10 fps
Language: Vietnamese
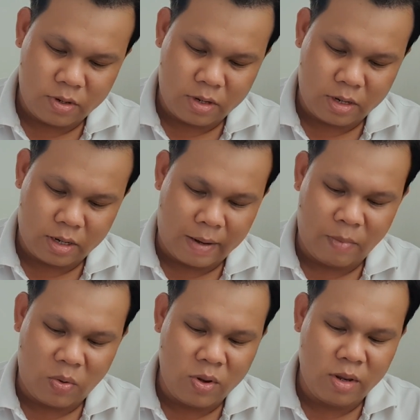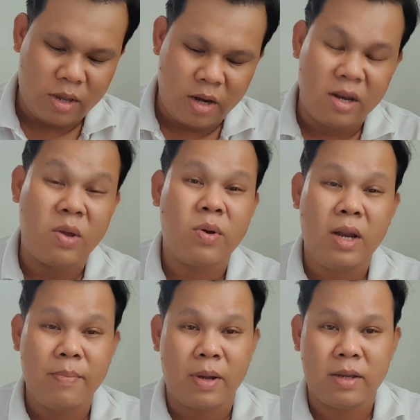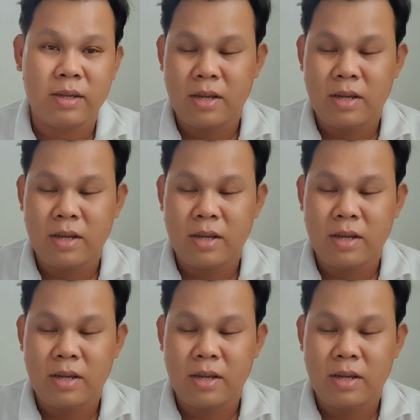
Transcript: ờ, em nói trên nhiều cái clip rồi